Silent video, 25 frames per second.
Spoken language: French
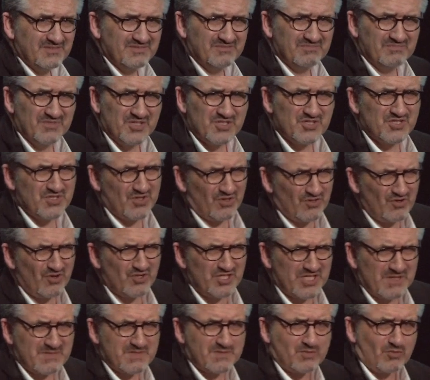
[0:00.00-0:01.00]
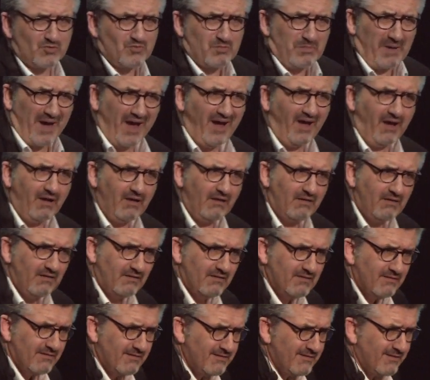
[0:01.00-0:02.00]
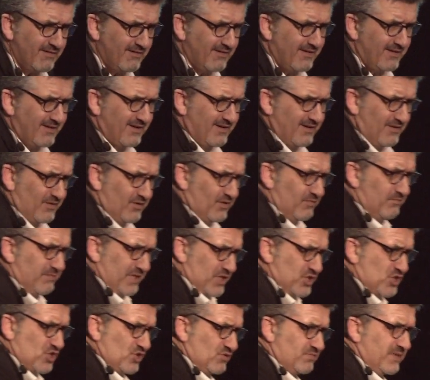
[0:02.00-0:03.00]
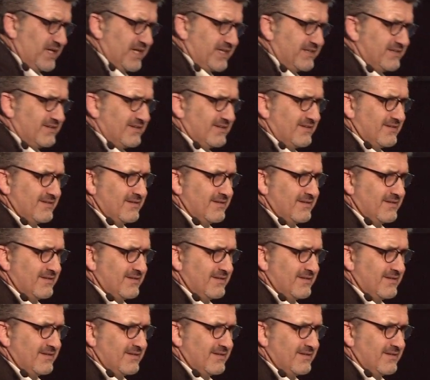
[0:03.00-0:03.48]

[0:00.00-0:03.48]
Moi, je suis encore James Bond brun, le macho man.